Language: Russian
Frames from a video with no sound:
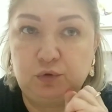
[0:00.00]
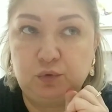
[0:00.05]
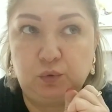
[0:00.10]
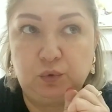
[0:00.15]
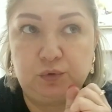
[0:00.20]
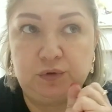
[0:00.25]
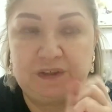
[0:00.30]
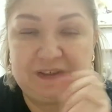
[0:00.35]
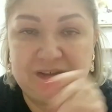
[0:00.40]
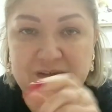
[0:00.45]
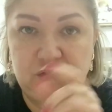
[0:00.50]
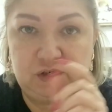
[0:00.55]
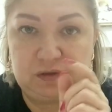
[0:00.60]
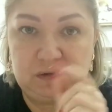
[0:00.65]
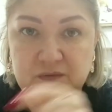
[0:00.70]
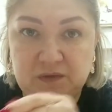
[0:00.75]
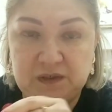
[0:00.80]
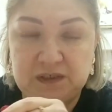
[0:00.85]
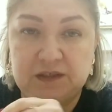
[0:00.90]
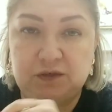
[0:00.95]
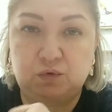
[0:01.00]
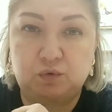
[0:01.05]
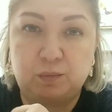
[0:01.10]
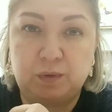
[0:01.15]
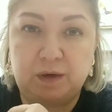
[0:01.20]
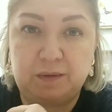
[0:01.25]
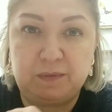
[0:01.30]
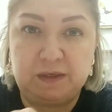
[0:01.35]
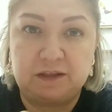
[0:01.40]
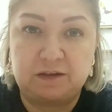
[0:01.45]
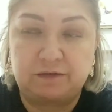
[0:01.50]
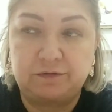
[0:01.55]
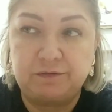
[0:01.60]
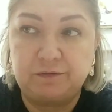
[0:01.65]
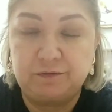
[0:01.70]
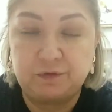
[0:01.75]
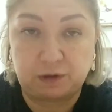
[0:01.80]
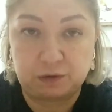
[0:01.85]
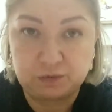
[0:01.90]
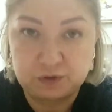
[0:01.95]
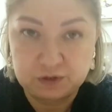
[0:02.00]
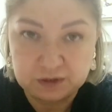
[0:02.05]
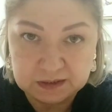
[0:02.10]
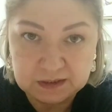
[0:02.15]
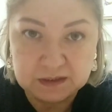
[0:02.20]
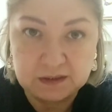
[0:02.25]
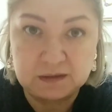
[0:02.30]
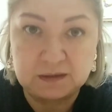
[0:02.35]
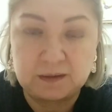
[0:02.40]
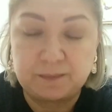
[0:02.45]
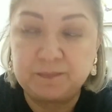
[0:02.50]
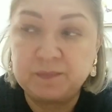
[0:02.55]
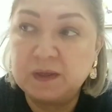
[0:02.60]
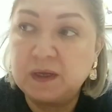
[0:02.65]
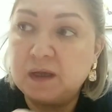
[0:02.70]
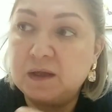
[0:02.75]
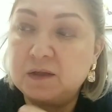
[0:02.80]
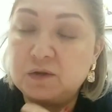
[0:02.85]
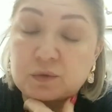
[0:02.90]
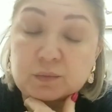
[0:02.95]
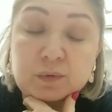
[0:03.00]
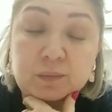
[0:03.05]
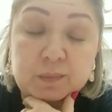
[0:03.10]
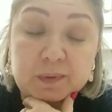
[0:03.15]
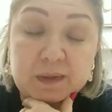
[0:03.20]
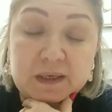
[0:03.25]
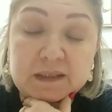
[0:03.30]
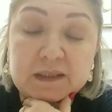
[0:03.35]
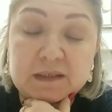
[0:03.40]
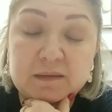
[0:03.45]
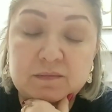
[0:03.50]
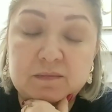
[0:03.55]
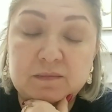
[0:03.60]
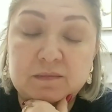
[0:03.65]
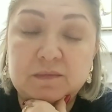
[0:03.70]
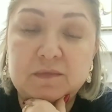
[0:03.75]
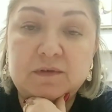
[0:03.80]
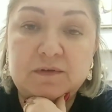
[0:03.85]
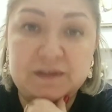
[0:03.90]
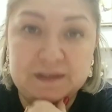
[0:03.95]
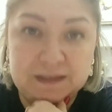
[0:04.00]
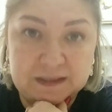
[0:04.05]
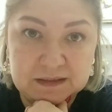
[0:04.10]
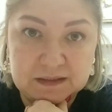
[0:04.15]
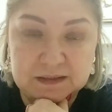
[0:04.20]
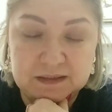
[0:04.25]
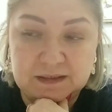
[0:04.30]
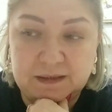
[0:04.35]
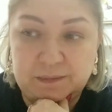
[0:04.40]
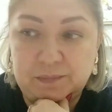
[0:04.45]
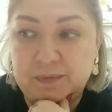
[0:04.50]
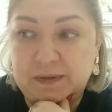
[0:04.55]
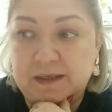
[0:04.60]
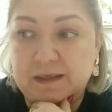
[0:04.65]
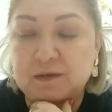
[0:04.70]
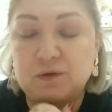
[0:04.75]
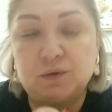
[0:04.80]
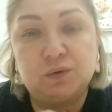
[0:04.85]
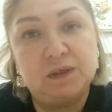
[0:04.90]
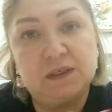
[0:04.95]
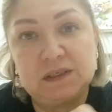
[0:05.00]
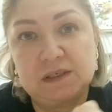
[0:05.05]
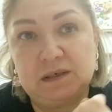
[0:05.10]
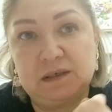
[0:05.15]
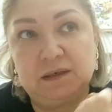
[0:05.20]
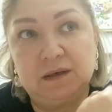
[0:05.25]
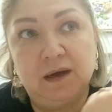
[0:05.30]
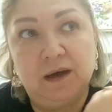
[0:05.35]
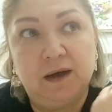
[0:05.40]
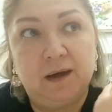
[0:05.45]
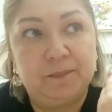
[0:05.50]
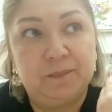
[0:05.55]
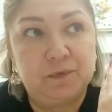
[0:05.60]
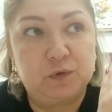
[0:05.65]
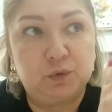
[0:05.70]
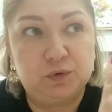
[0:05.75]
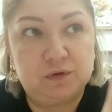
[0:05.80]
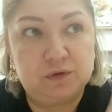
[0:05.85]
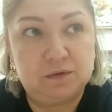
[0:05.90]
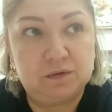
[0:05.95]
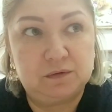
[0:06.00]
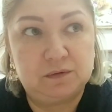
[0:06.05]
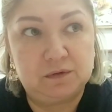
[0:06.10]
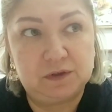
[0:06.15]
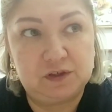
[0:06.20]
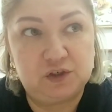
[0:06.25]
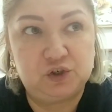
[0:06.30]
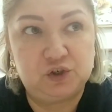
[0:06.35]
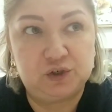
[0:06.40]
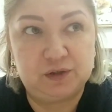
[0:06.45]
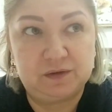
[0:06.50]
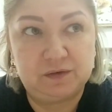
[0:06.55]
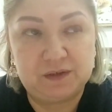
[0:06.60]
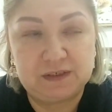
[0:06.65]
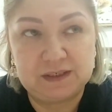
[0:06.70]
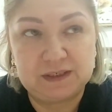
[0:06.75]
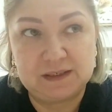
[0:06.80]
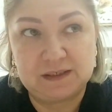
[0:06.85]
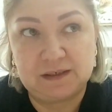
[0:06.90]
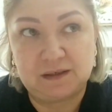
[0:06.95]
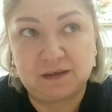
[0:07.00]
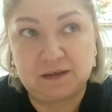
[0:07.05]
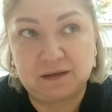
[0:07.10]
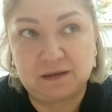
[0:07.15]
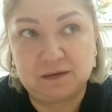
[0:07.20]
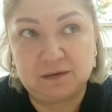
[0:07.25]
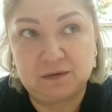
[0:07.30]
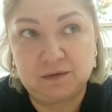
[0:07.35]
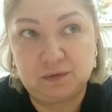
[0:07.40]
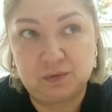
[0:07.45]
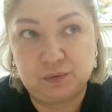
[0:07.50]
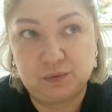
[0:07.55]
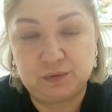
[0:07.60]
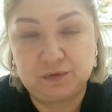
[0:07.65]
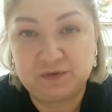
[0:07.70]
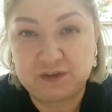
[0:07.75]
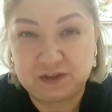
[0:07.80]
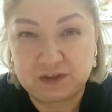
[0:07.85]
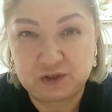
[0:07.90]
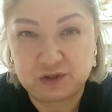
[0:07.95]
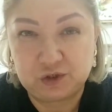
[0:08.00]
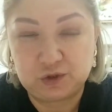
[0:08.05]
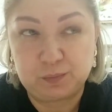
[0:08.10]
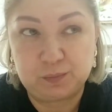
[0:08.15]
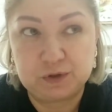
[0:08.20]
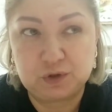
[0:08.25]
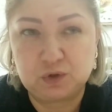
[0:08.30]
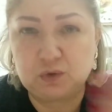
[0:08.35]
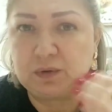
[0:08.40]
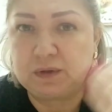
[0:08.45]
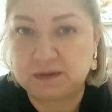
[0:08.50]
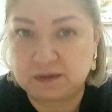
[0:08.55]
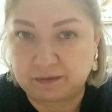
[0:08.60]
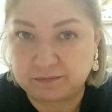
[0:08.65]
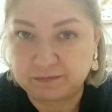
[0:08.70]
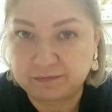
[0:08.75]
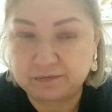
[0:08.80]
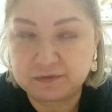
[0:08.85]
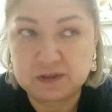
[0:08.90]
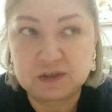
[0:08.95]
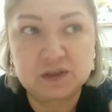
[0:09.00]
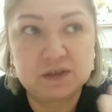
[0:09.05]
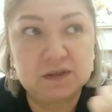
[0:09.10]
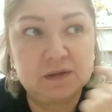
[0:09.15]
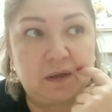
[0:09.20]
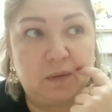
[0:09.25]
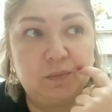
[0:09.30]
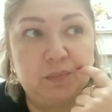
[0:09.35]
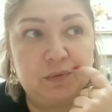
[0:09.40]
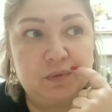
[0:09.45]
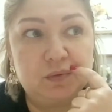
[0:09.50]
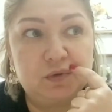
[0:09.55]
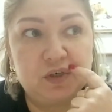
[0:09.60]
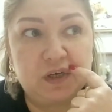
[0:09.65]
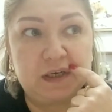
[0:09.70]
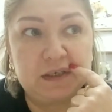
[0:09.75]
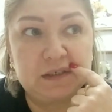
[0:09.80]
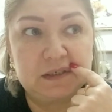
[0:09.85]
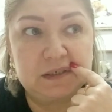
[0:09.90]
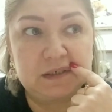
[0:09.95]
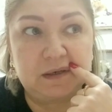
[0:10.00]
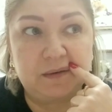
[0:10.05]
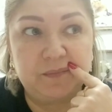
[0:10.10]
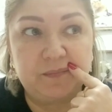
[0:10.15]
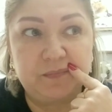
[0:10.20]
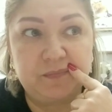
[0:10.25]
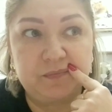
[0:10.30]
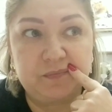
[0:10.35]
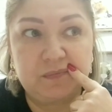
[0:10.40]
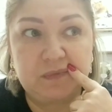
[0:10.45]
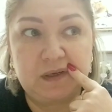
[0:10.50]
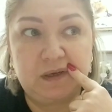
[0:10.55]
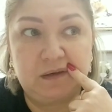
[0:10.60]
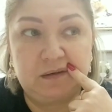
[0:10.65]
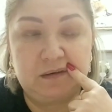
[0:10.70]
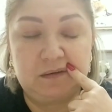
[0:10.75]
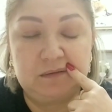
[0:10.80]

до 1200 кубометров включительно, то мы платим 12 копеек. Но если от 1200 до 2500 и там выше, там получается 20-25